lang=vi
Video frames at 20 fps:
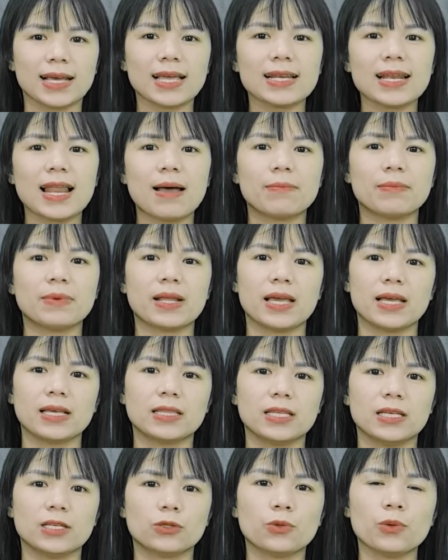Cách làm
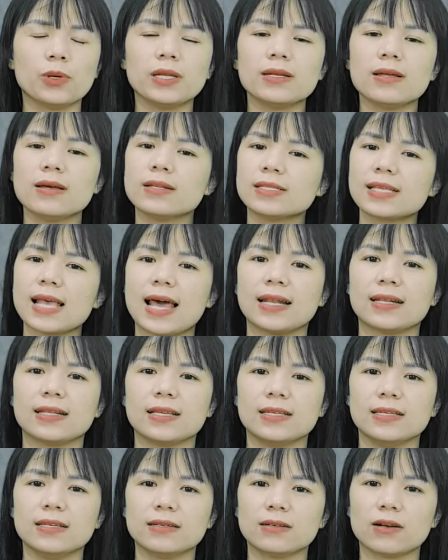này thì tuy đơn giản
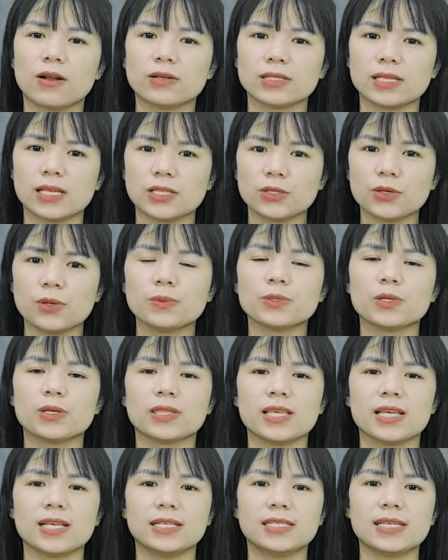thế nhưng nó sẽ giúp cho
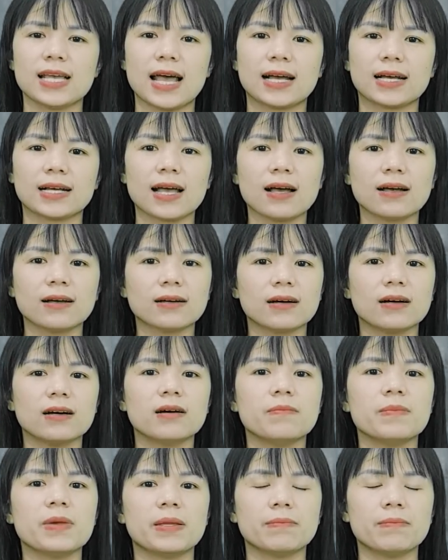tình trạng căng
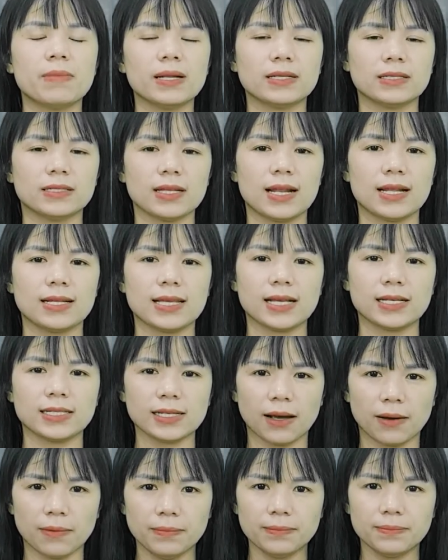cơ biến mất rất là nhanh
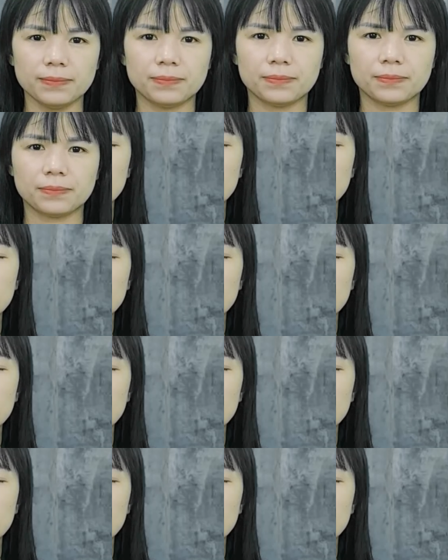chóng.